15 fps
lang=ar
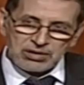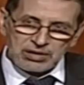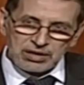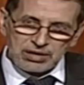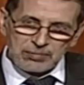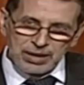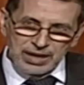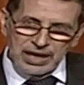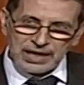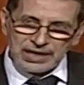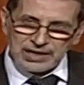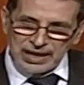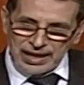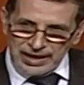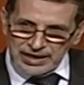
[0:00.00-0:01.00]

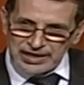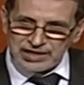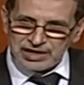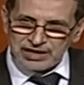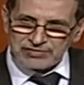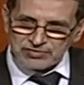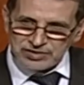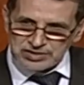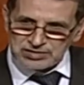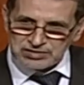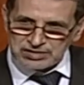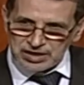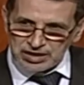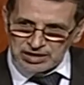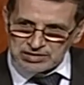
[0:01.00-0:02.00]
المراحل الأخيرة في هذه
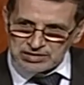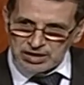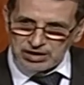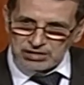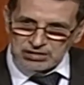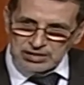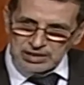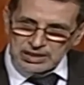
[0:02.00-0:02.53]
الدراسة